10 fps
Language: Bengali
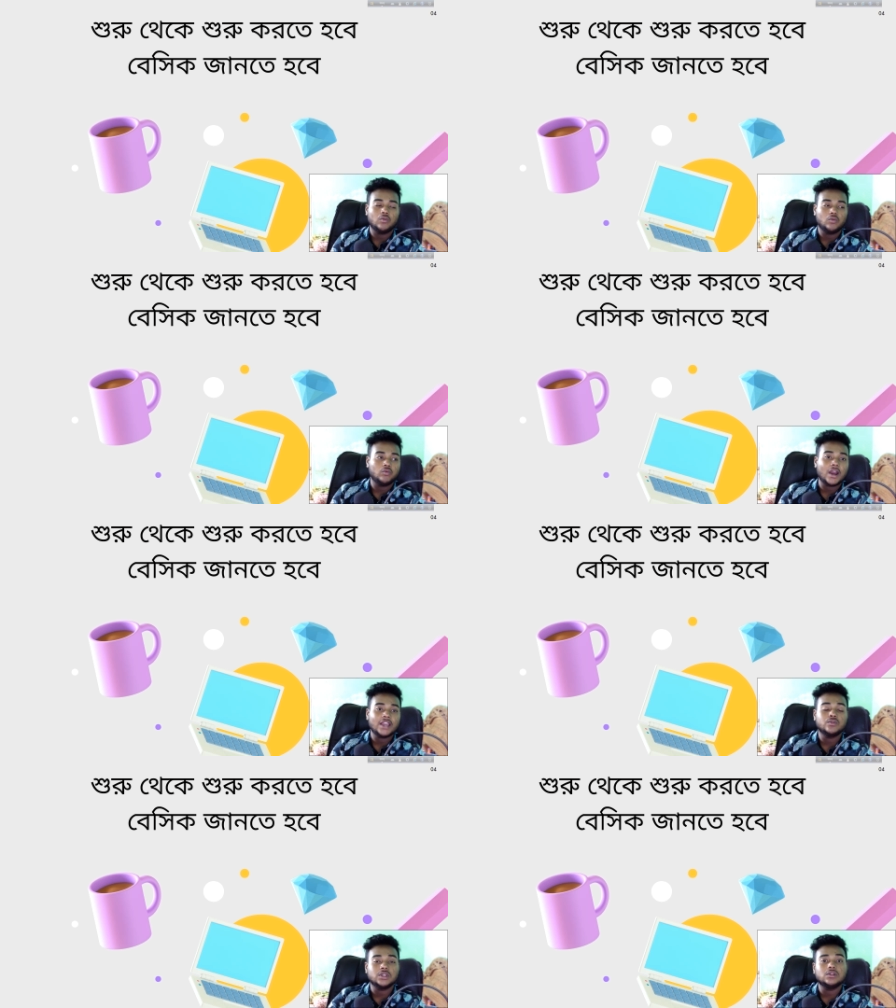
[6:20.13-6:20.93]
ওয়াই
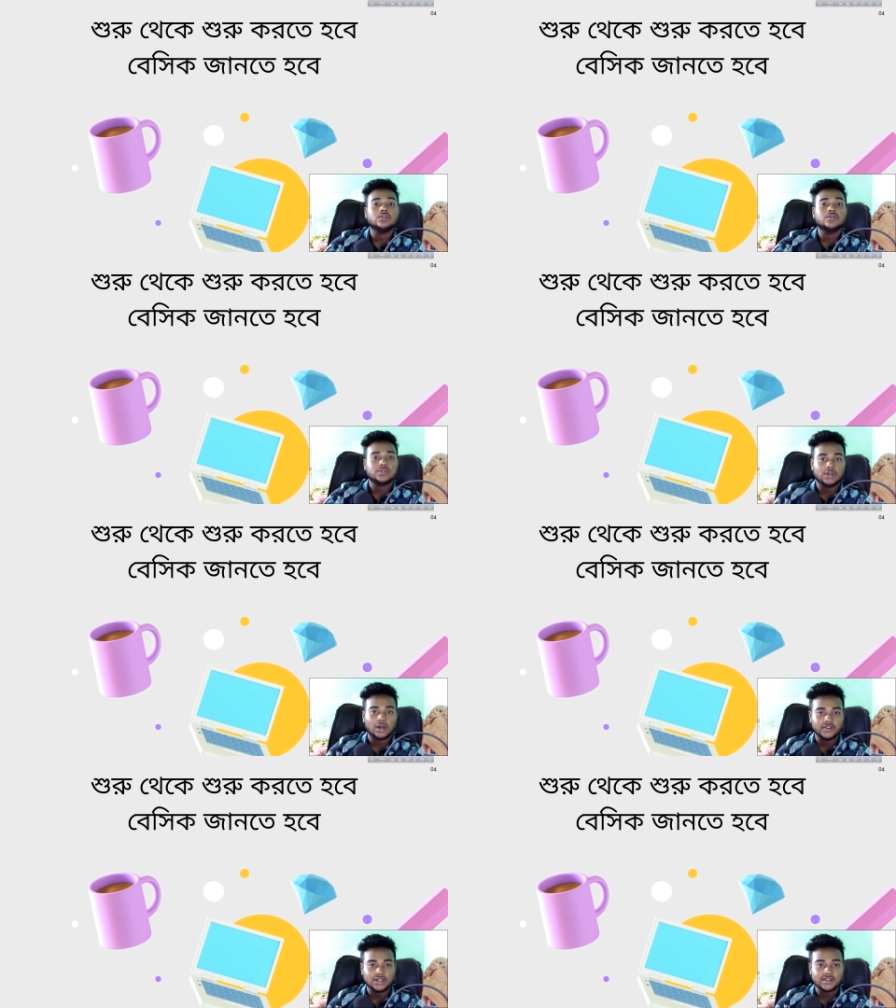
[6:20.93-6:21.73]
উই ইউজ
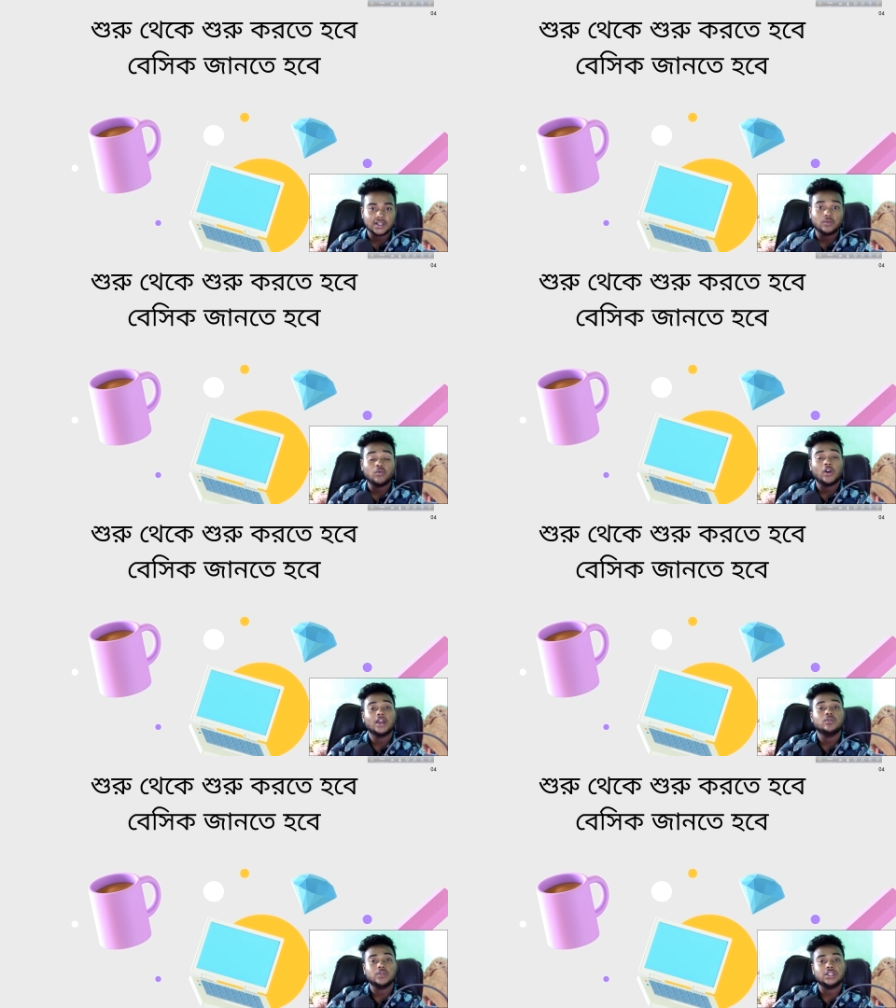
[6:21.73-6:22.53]
গ্রাফিক ডিজাইন ওয়ার
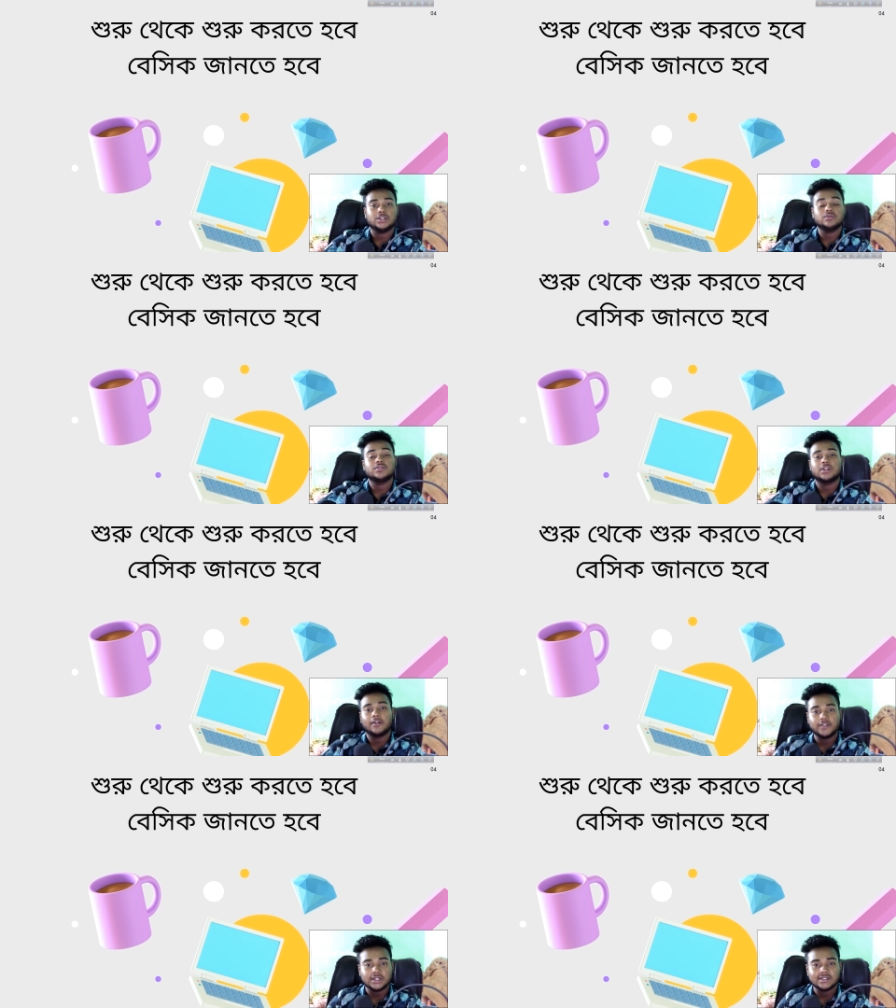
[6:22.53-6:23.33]
উই ইউজ
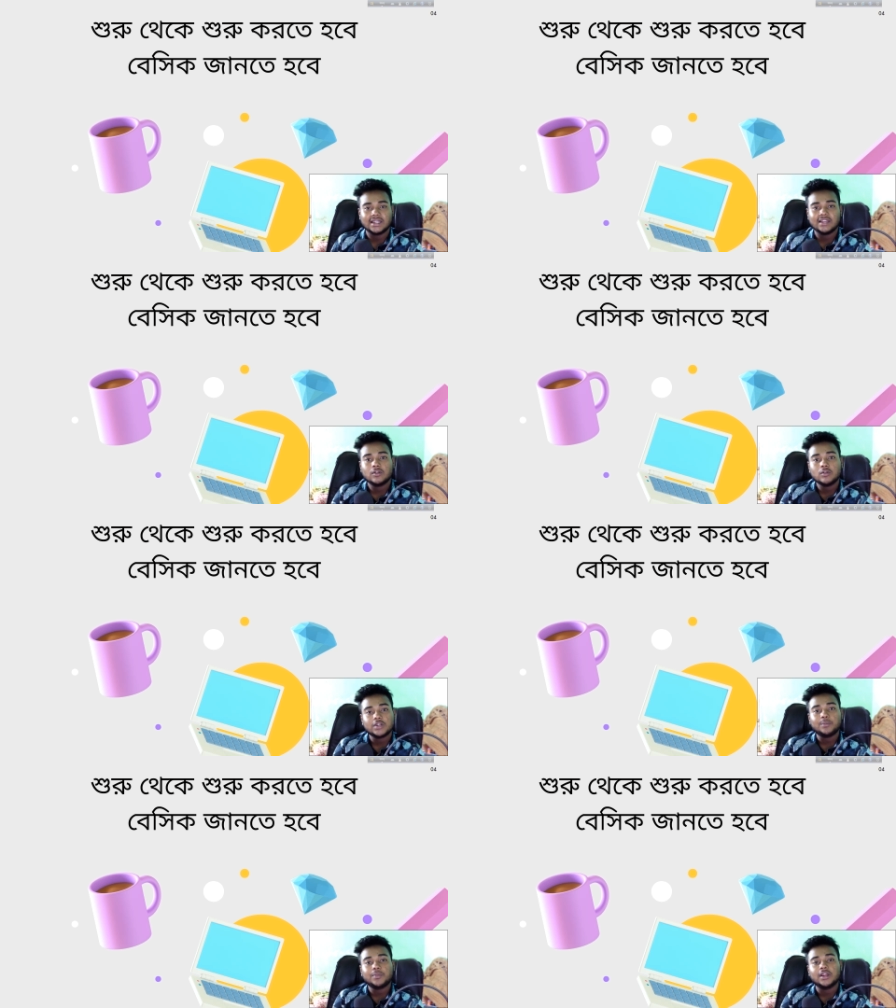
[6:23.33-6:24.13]
গ্রাফিক ডিজাইন এরকম
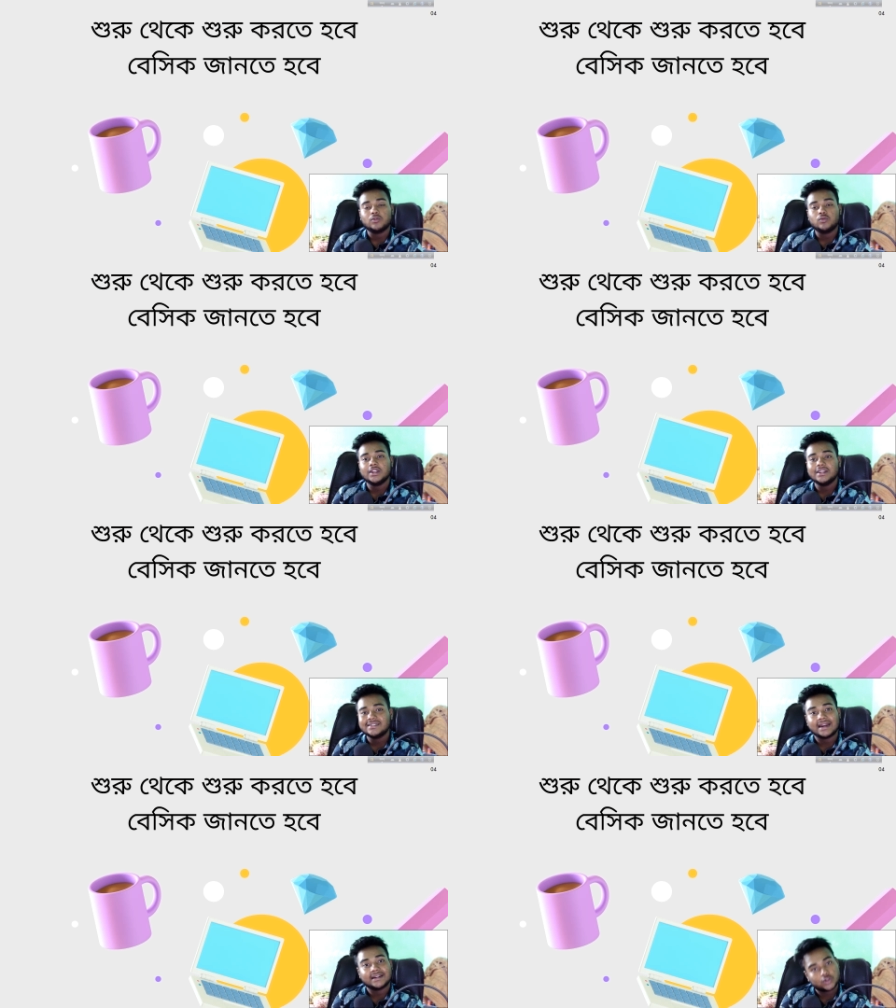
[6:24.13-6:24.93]
টাইপ কোয়েরি
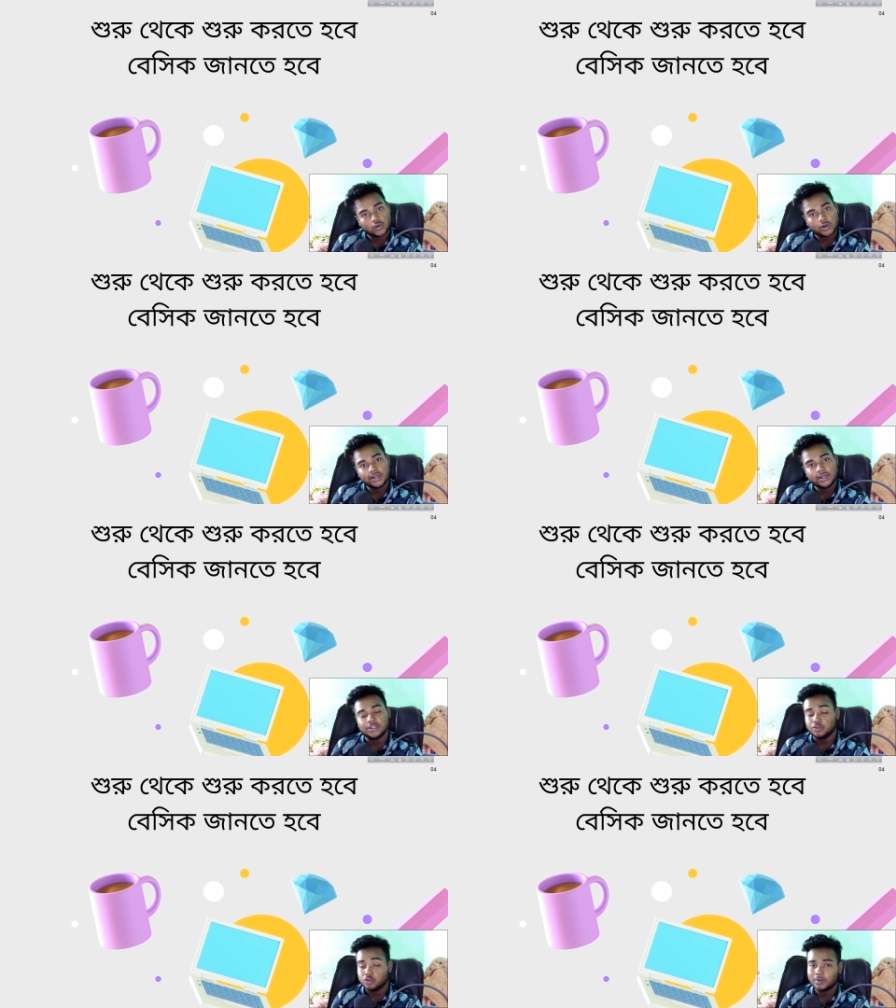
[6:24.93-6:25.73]
সার্চ করেন
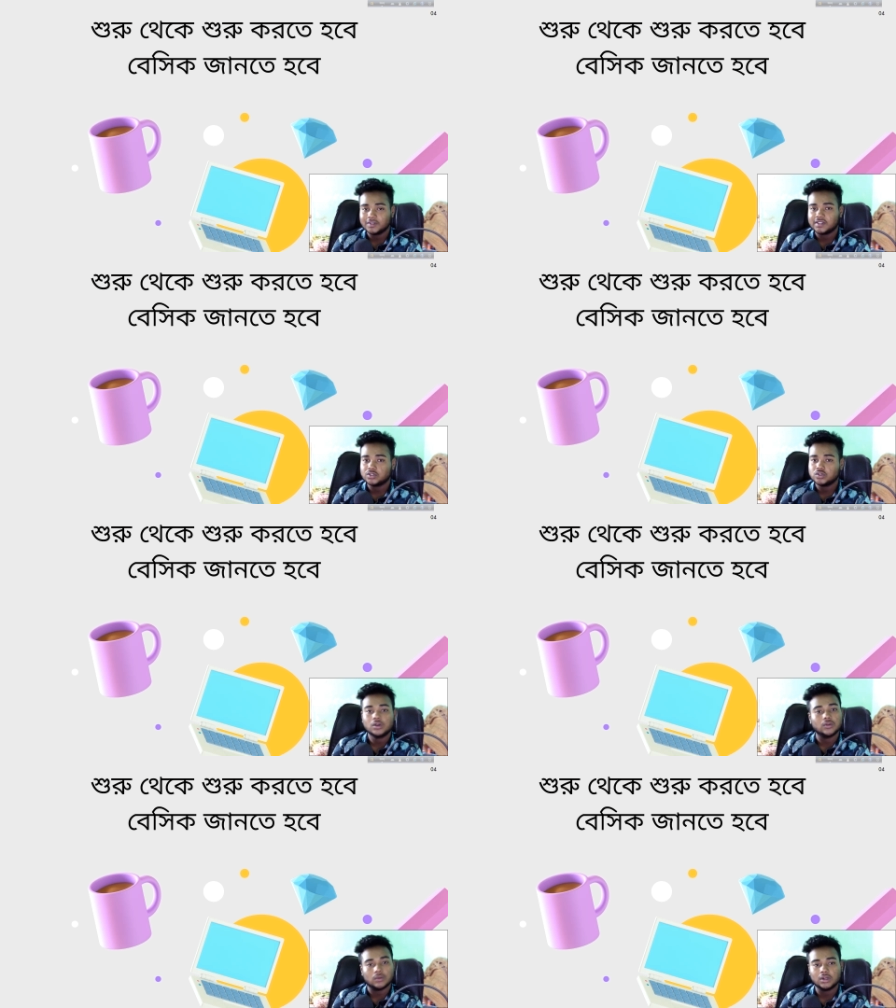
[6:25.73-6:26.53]
ইউটিউবে সার্চ
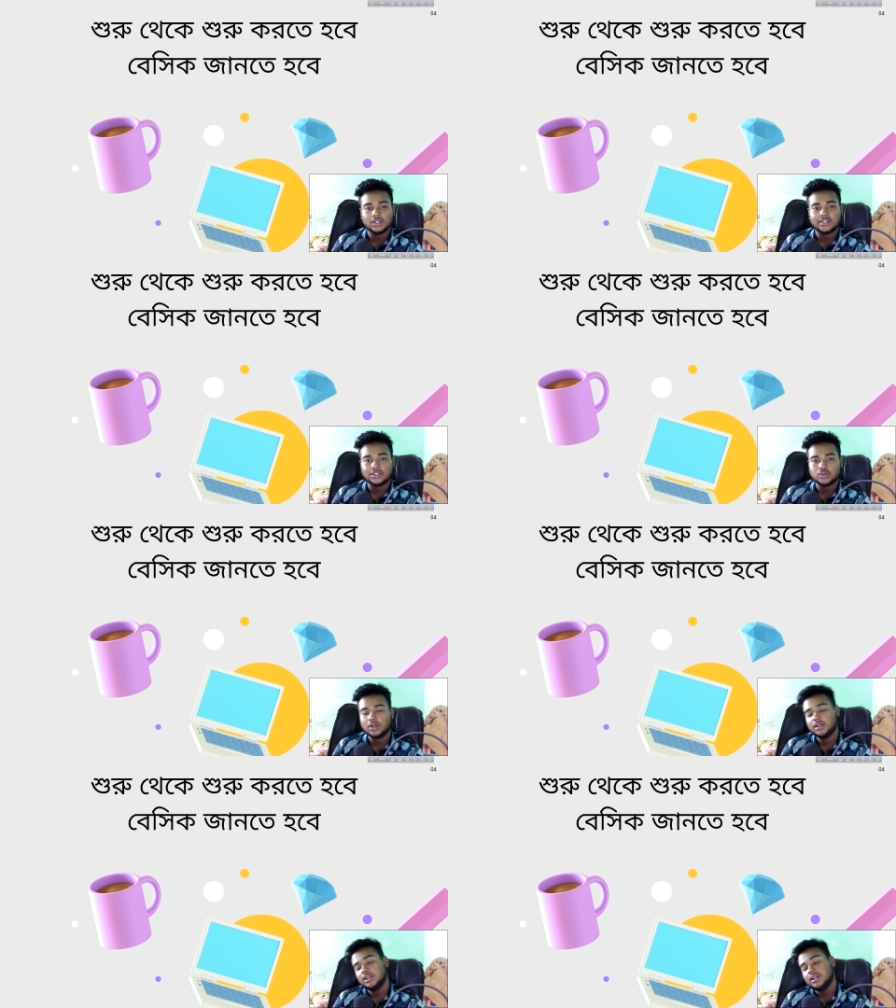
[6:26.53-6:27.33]
করেন গুগলে সার্চ করেন